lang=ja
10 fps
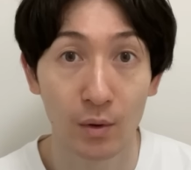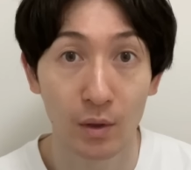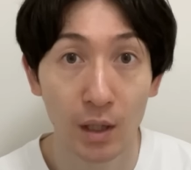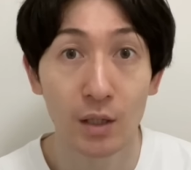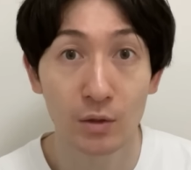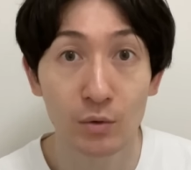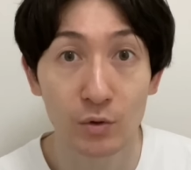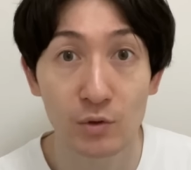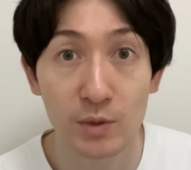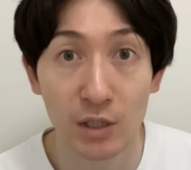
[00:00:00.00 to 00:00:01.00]
あ今日
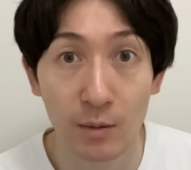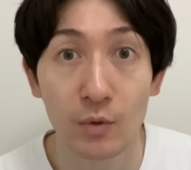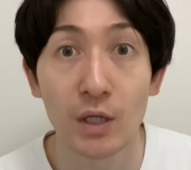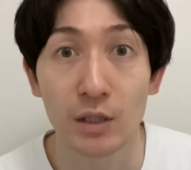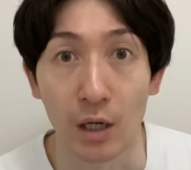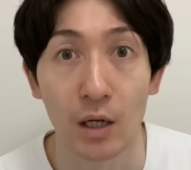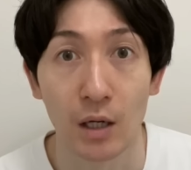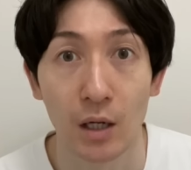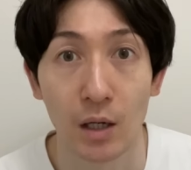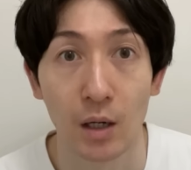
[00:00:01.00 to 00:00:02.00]
のぞみちゃん何もないんだ
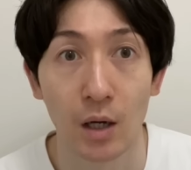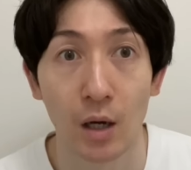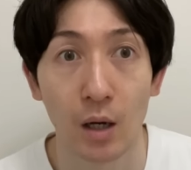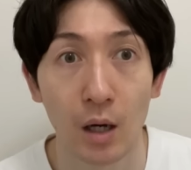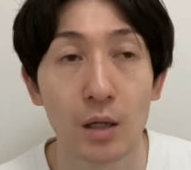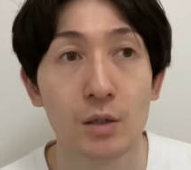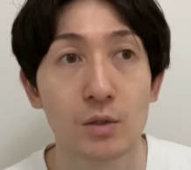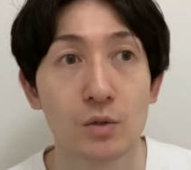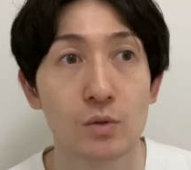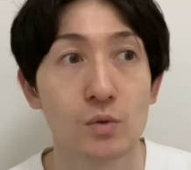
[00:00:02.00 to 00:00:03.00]
あ
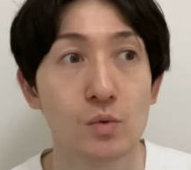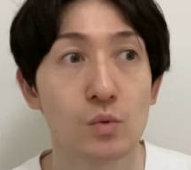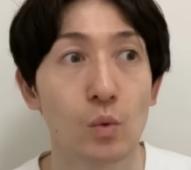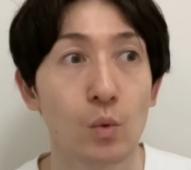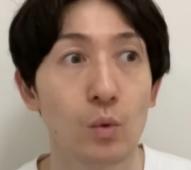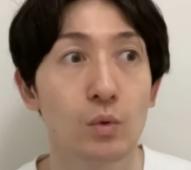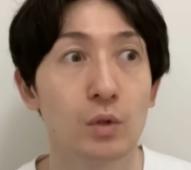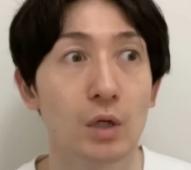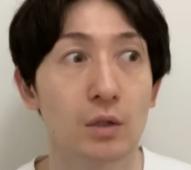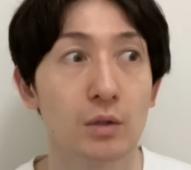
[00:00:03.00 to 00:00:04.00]
そう
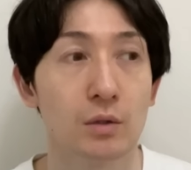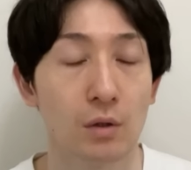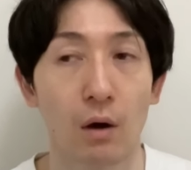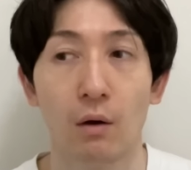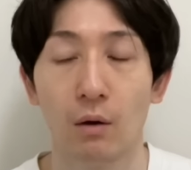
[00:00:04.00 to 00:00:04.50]
なんだ